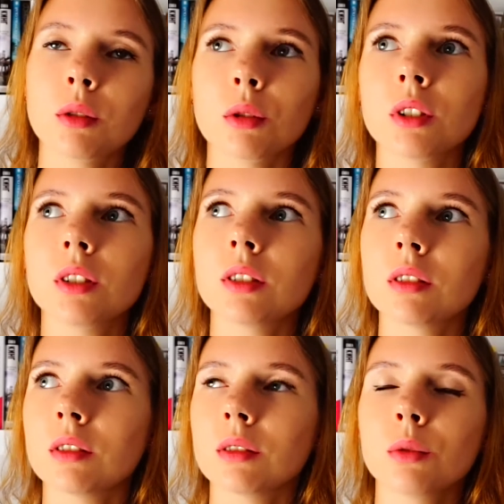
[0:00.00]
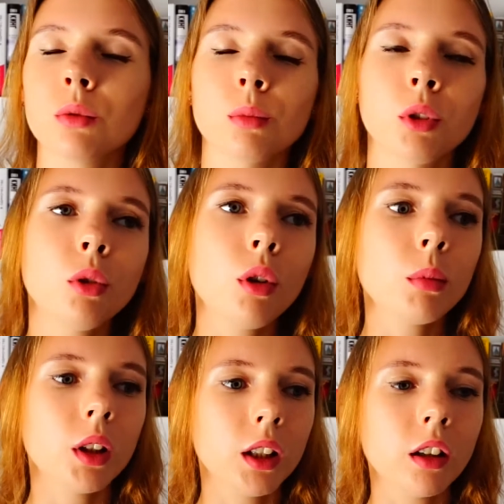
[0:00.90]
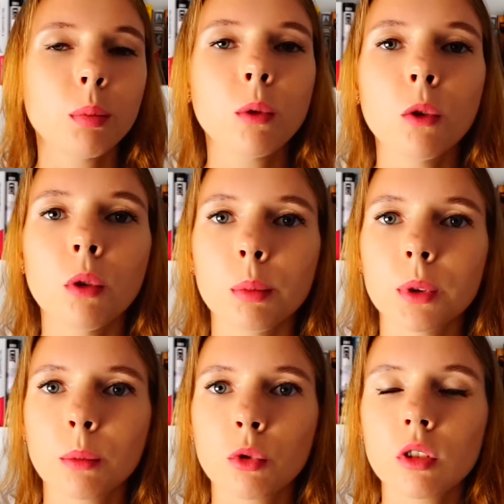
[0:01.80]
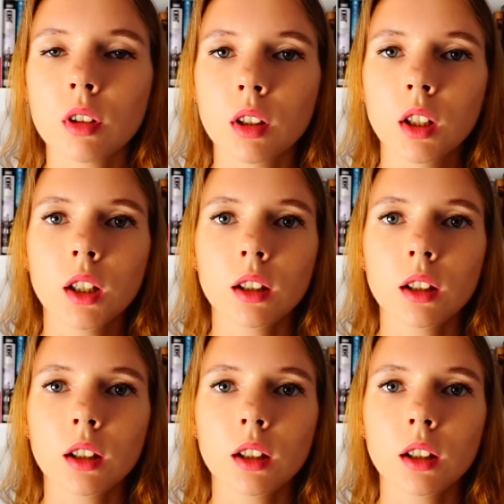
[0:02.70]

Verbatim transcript: то есть, э, ну, мхом и грибком, потому что,